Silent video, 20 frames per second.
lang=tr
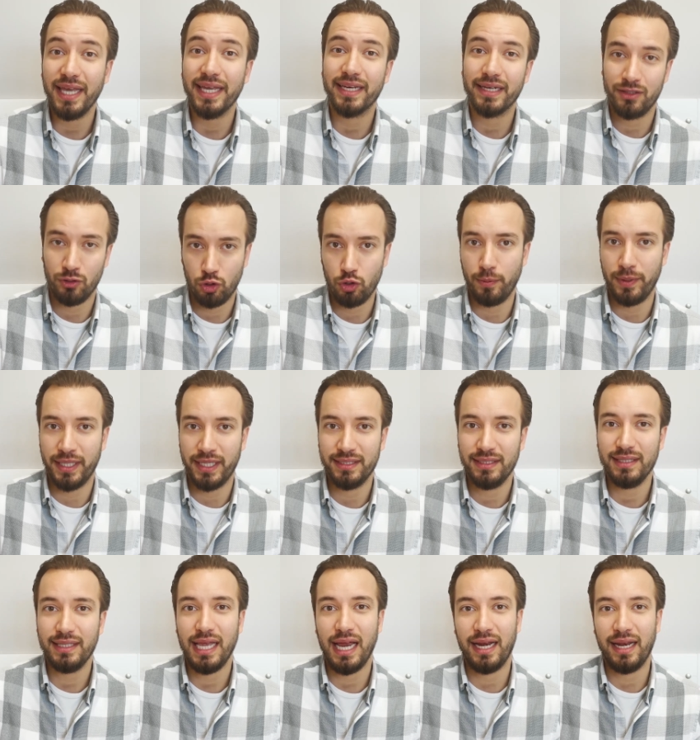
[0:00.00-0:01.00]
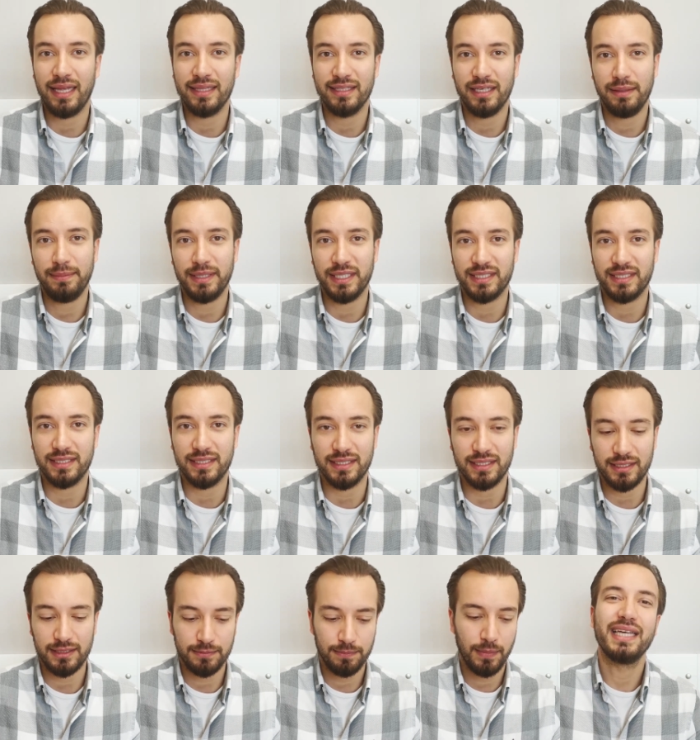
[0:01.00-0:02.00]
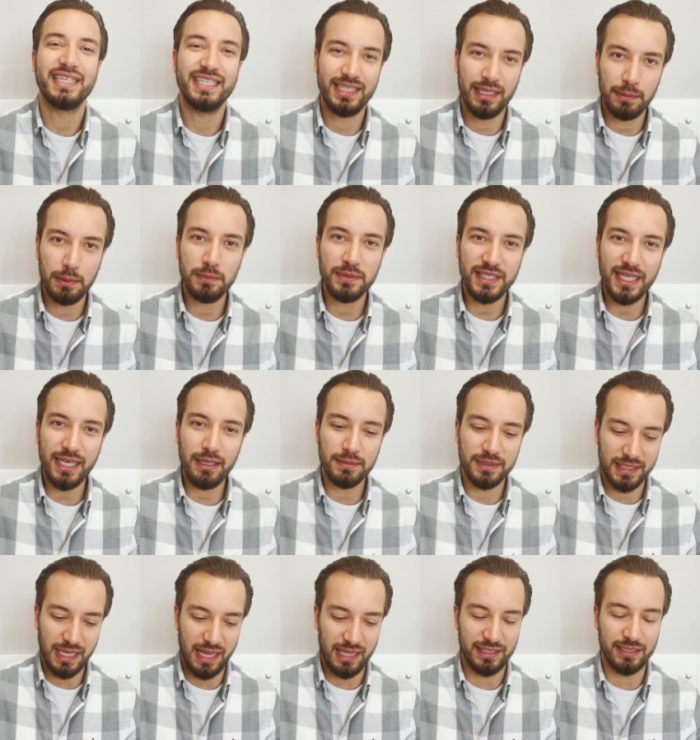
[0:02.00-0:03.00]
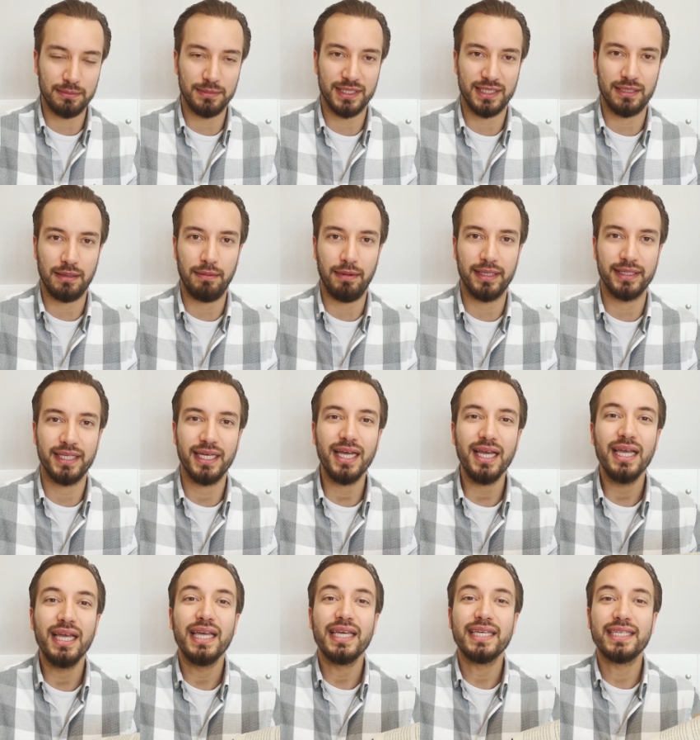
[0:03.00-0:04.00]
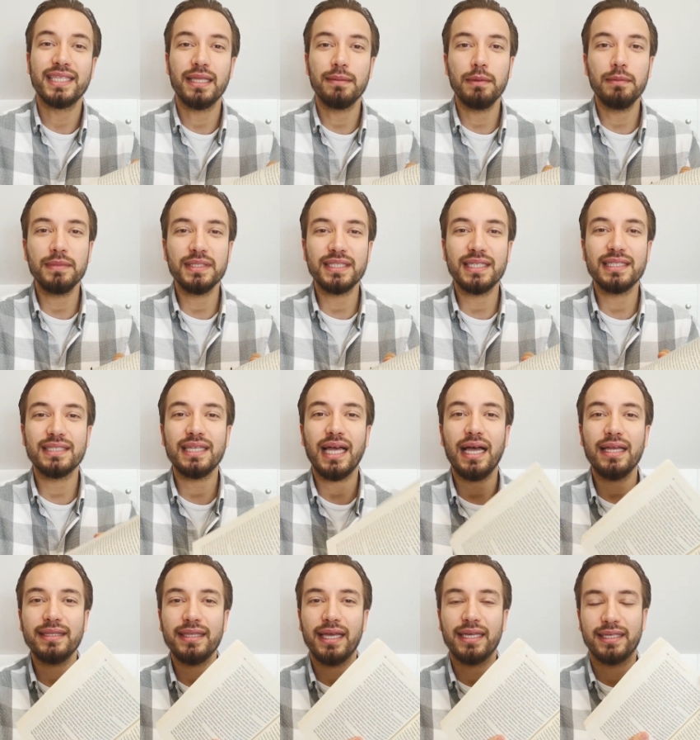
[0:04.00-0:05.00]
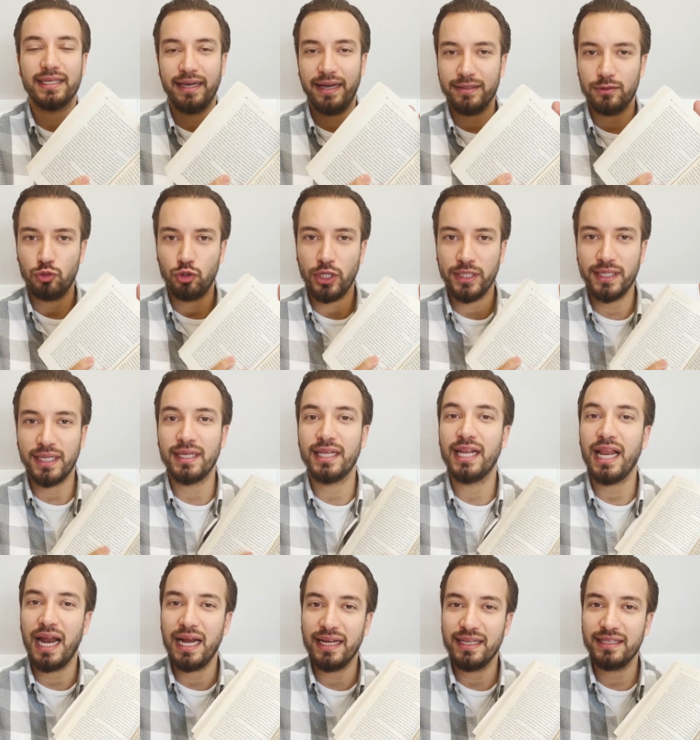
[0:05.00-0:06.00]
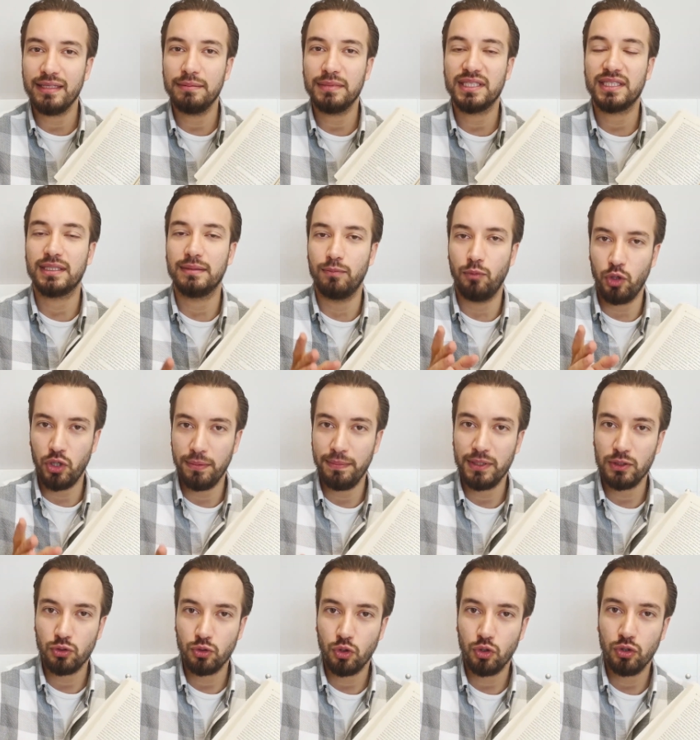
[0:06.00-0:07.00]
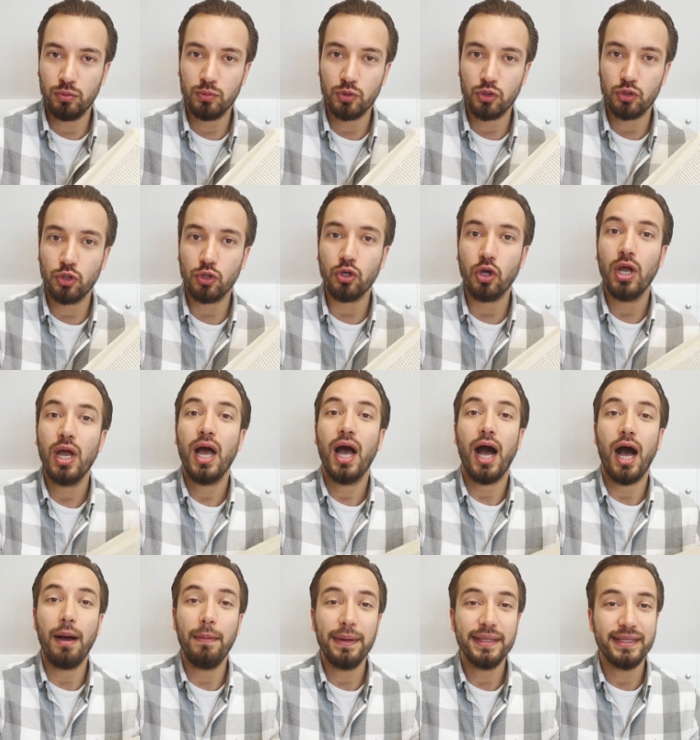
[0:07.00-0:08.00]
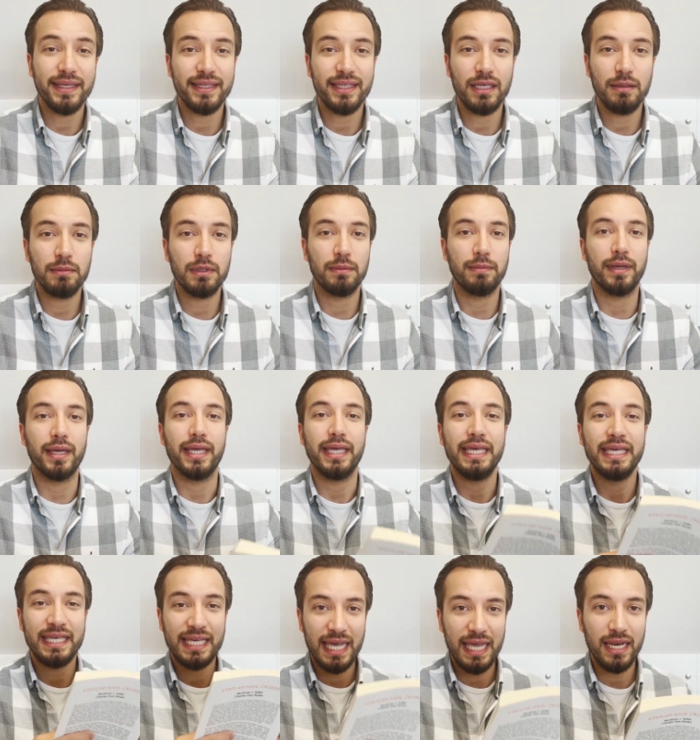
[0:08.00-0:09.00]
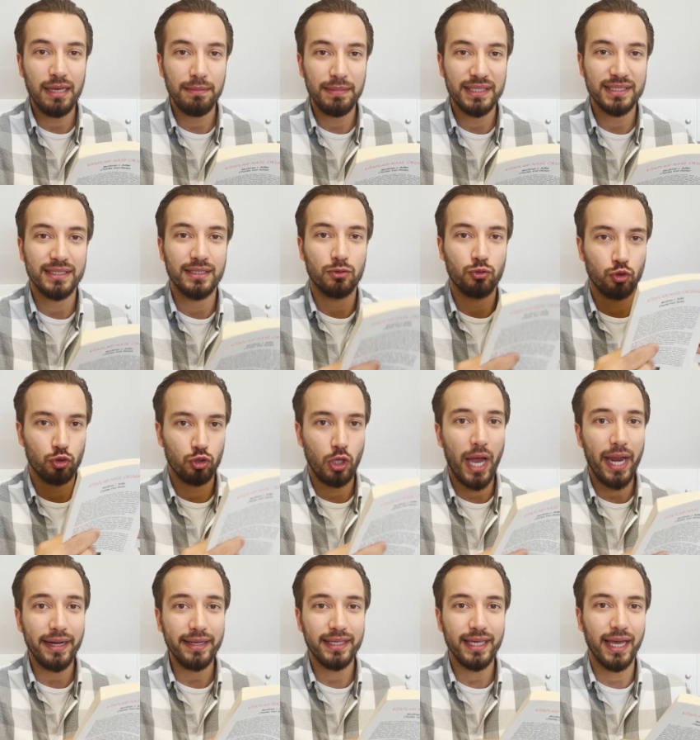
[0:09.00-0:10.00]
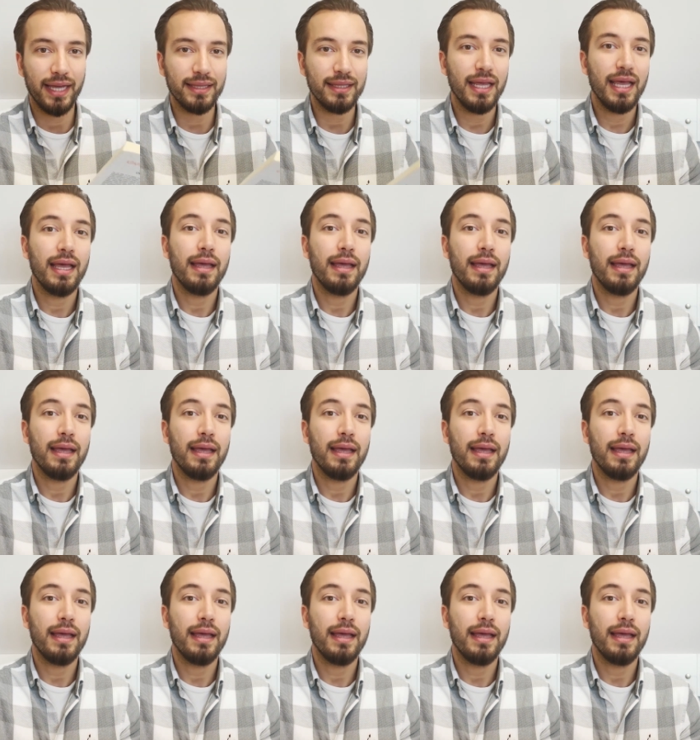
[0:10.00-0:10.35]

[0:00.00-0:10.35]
ekran okumalarında değerlendirebilirsiniz. Kitabımızı elimize aldığımız zaman da kitabımızda zaten kağıt üzerinden ilerlediğimiz için böyle bir sorunumuz yok. Ama dediğim gibi iki elimizde tutarken